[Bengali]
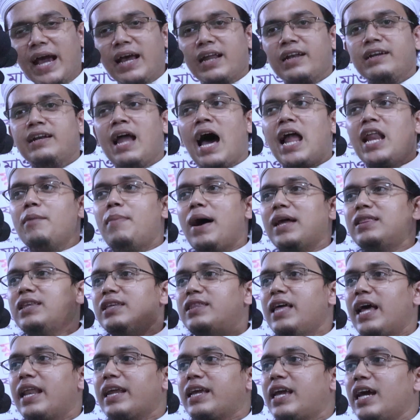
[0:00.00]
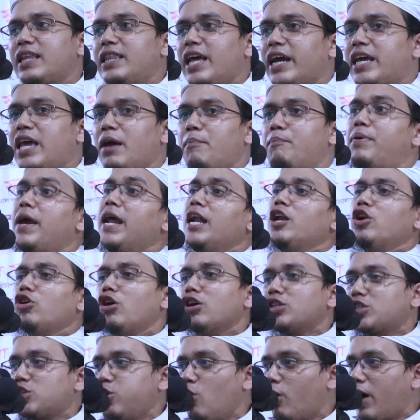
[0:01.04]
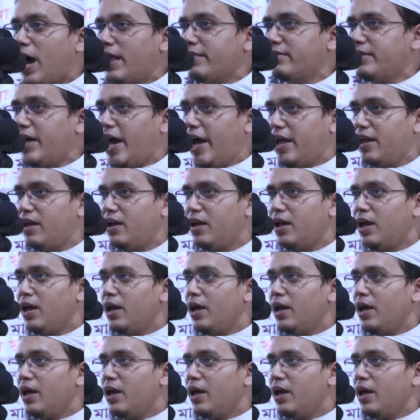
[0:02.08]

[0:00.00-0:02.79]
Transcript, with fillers: অনেক নারীবাদীদেরকে দেখি ভিন্ন স্লোগান দেয়